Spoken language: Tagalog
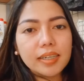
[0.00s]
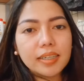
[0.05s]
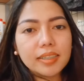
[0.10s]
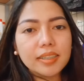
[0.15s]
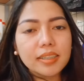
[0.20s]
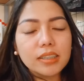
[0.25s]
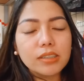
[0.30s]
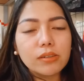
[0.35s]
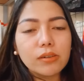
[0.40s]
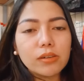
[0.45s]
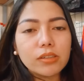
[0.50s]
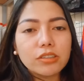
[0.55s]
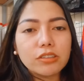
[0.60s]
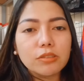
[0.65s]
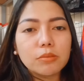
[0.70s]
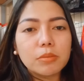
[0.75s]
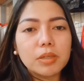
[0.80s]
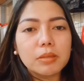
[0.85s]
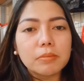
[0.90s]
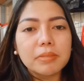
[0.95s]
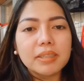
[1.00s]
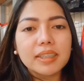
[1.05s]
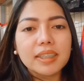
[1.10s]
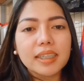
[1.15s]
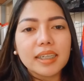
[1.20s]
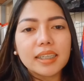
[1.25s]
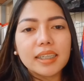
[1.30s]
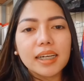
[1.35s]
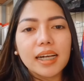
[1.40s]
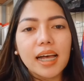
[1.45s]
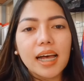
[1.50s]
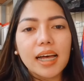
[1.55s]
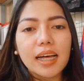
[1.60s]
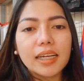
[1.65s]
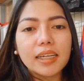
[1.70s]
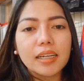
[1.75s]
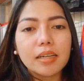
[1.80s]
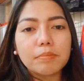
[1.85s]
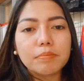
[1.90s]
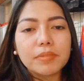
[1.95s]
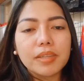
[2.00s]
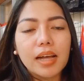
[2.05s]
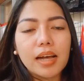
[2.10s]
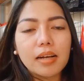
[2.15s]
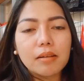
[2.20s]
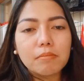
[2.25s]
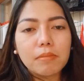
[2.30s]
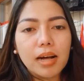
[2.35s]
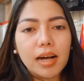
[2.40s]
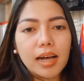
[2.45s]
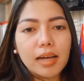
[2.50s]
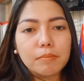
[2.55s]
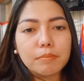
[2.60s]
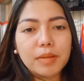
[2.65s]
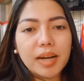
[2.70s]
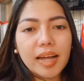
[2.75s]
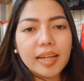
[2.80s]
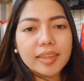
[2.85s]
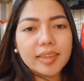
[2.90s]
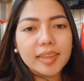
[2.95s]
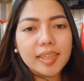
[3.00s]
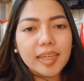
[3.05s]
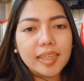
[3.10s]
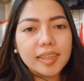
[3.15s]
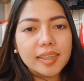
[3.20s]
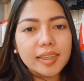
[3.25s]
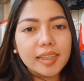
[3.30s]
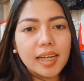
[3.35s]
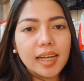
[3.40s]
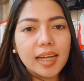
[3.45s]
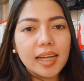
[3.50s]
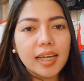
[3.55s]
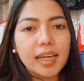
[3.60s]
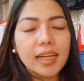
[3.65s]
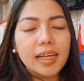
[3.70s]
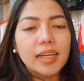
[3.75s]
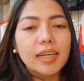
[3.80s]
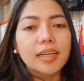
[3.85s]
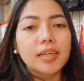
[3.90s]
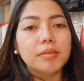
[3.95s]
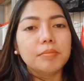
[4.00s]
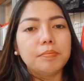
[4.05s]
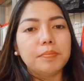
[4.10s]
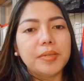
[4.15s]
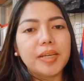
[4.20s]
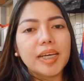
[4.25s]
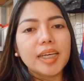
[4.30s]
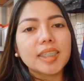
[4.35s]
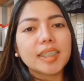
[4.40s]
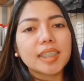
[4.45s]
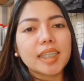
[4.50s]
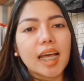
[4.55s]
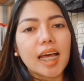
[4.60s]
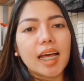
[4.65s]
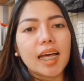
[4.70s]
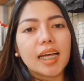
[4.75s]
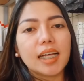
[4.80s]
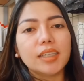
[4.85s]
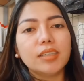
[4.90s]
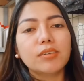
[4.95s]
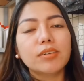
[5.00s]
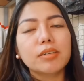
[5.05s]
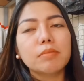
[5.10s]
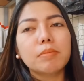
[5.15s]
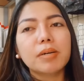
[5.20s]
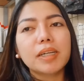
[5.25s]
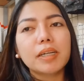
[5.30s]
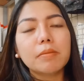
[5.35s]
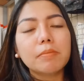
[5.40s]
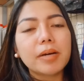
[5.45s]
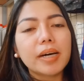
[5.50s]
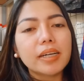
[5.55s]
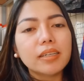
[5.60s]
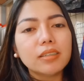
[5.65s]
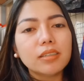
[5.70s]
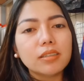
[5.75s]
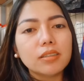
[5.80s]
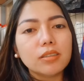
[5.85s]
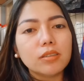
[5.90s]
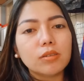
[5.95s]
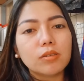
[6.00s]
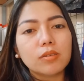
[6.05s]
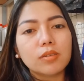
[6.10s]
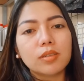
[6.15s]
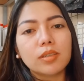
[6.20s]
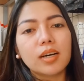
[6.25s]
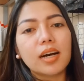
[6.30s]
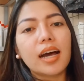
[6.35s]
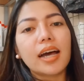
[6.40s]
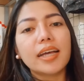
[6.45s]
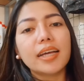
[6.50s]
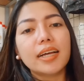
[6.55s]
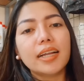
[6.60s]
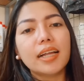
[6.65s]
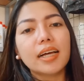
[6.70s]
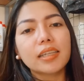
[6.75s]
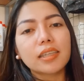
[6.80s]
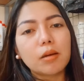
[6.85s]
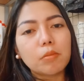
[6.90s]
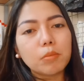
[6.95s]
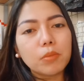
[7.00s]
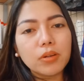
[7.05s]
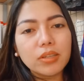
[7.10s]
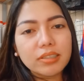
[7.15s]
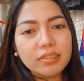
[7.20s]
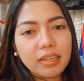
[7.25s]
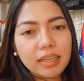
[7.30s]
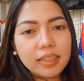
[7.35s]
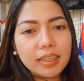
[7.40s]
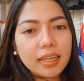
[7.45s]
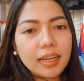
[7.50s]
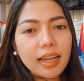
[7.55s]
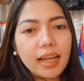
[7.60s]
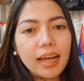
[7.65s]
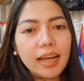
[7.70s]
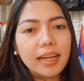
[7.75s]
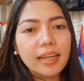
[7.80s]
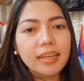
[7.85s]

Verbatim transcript: Kasi yung customer minsan naghahanap ng mga branded na piyesa. Yung iba naman, yung kaya lang ng bulsa nila.